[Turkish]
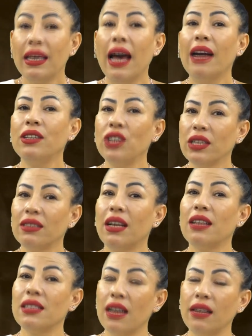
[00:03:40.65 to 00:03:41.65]

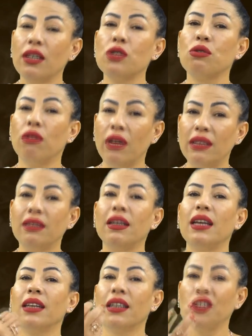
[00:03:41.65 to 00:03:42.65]
Gerçekten sen de
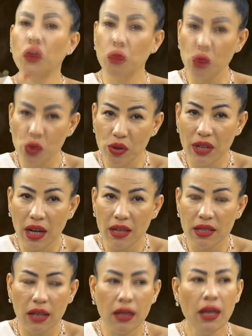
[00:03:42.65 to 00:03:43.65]
söylediğine inanıyor musun
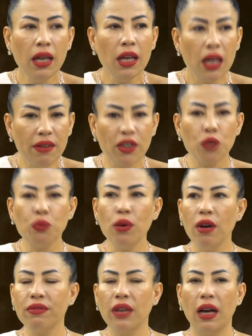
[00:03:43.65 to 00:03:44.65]
dersen evet
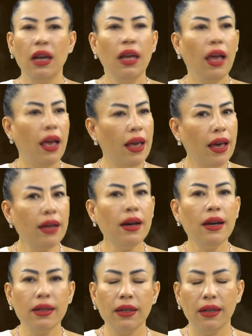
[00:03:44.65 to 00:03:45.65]
bu hafta
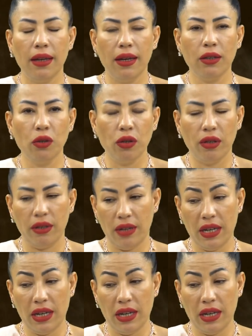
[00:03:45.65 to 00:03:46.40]
eğer e,